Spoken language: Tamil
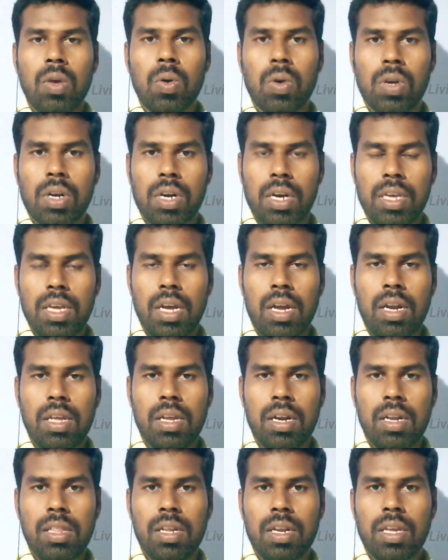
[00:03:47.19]
உங்கள் கையால்
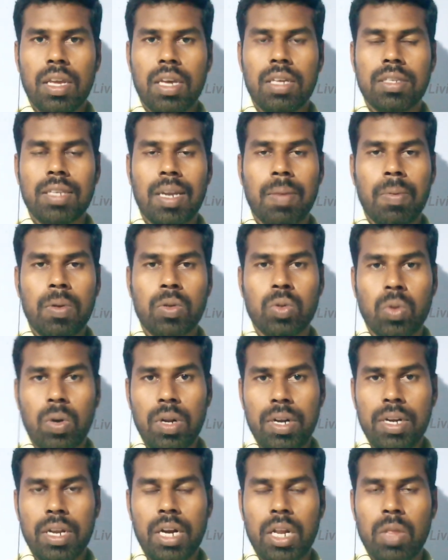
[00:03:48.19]
எழுதுறீங்க சில பேர்
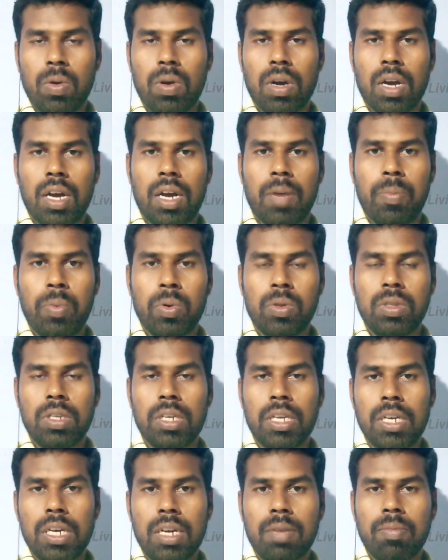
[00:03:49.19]
சொல்லிகிட்டே எழுதுவாங்க அப்போ வந்து
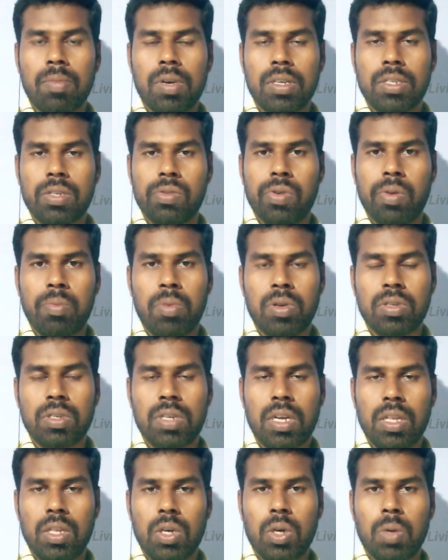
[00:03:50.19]
இன்னும் பாசிட்டிவ்
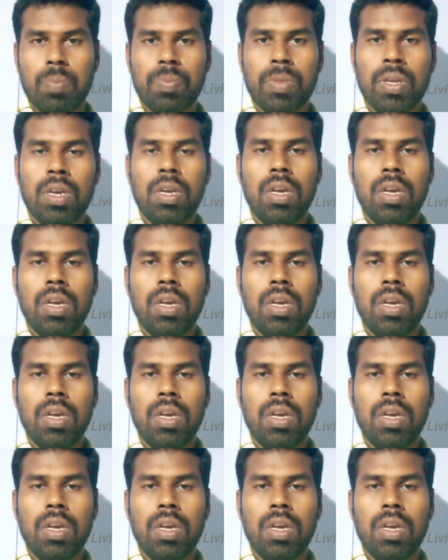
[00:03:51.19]
வைப்ரேஷன் அதிகம்